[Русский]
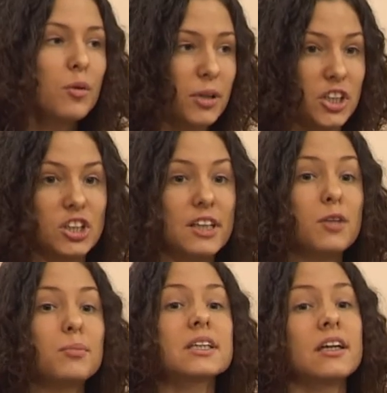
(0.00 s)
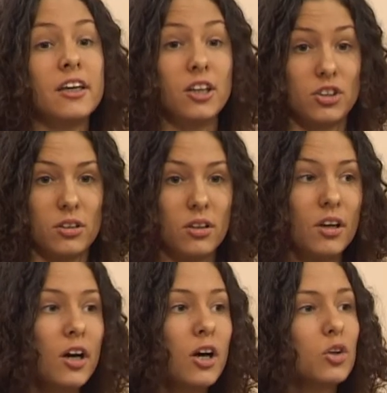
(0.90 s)
перечислять бесконечно,
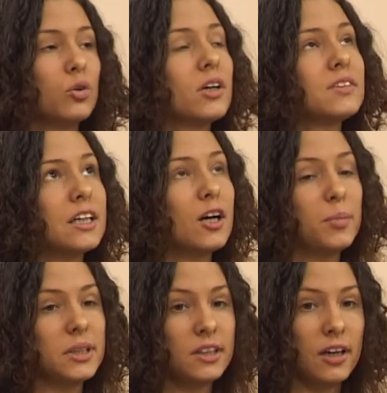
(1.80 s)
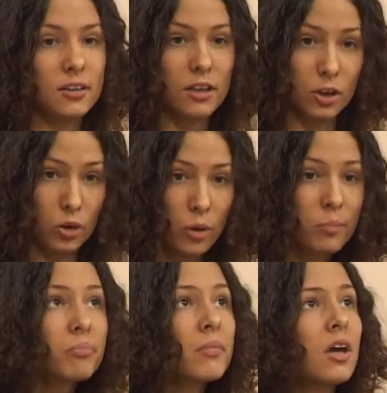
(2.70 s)
но их всех объединяет
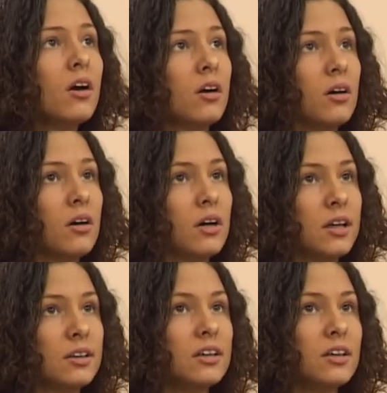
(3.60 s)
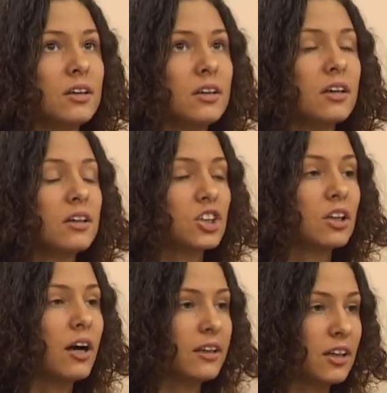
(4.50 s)
одно. А, это
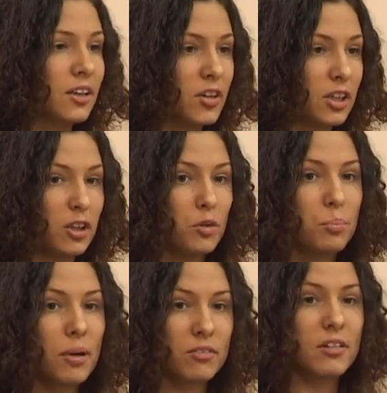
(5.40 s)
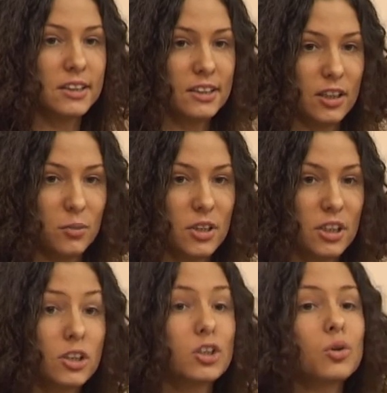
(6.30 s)
желание, наверное, порвать с таким
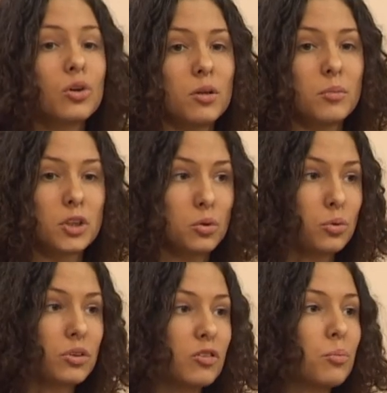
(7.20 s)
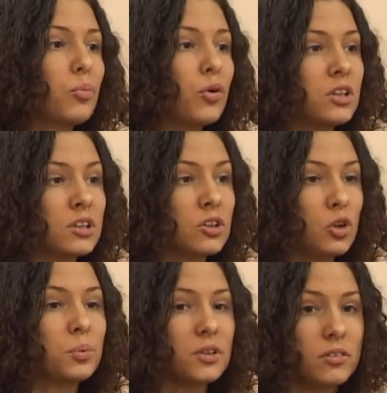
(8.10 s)
традиционным искусством, поиск
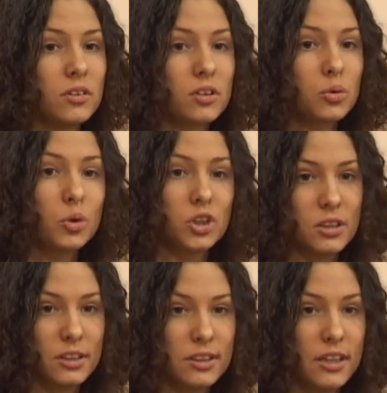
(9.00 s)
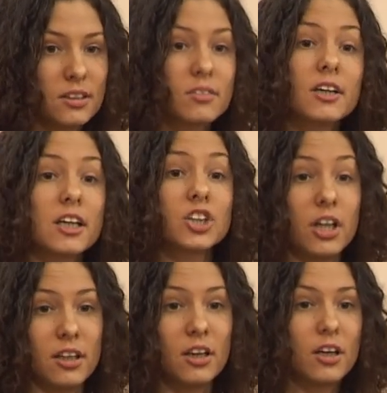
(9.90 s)
собственных художественных средств
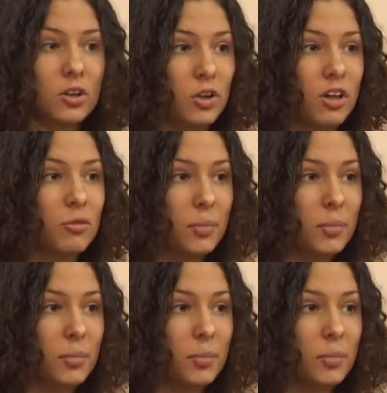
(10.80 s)
выражения, которые в